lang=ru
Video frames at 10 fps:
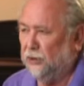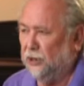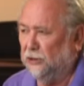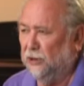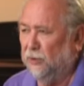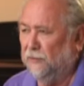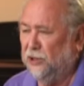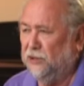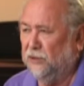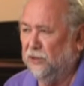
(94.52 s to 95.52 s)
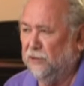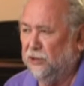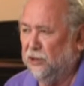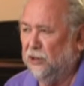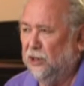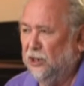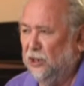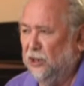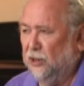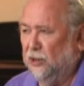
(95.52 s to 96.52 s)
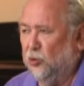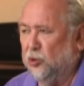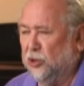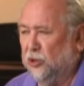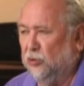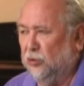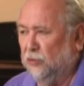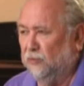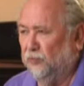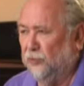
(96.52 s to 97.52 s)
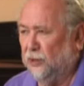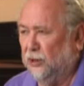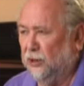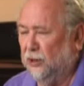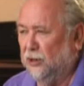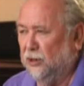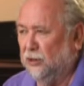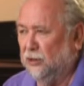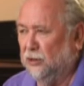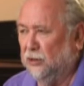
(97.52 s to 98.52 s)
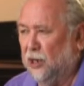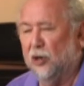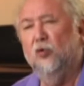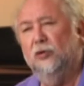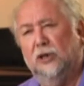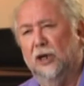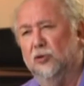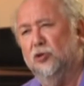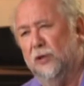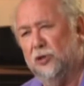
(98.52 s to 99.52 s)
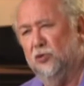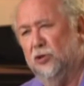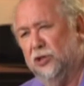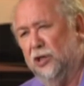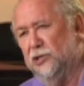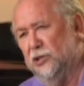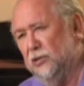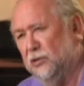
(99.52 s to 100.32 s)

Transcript: как ты был в детстве, наверное, ну, конечно, такое а, короткое, но сплошное счастье.